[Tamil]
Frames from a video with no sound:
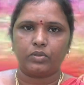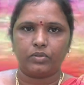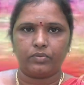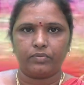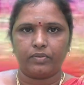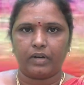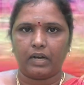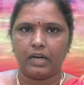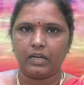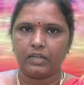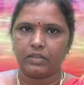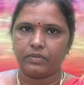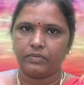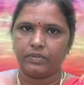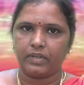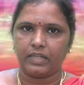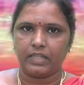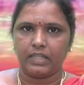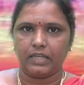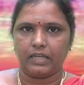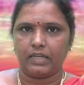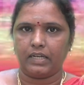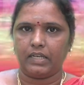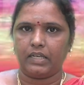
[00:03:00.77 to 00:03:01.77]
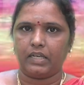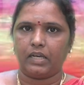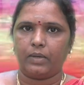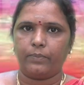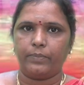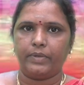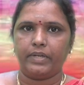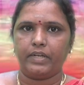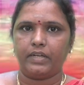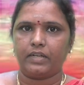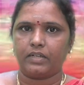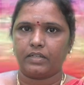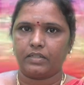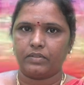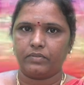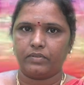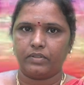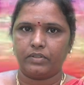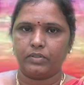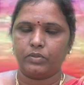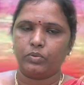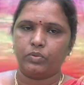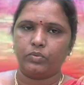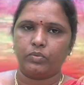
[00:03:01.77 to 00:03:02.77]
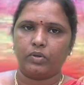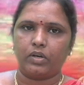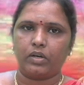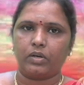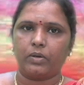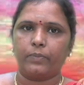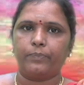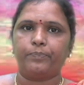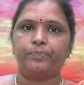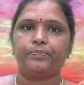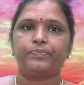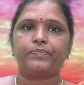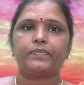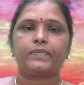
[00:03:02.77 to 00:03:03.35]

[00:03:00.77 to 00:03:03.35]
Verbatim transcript: ஒரு வாக்குவாதங்களை அப்படின்றது வந்து உருவாக்கும்